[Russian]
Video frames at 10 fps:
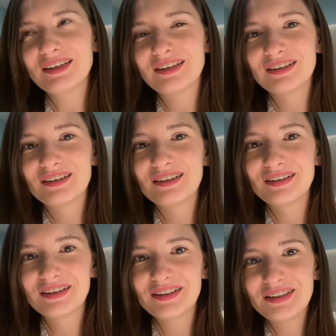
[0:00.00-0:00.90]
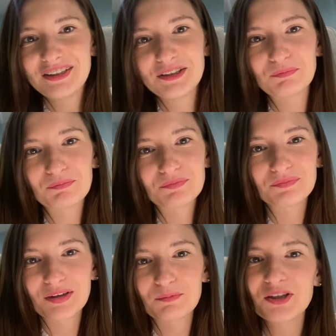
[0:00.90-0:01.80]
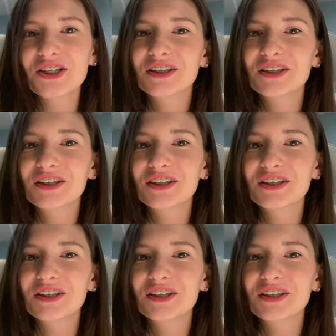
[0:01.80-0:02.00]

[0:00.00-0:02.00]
А, и обычно,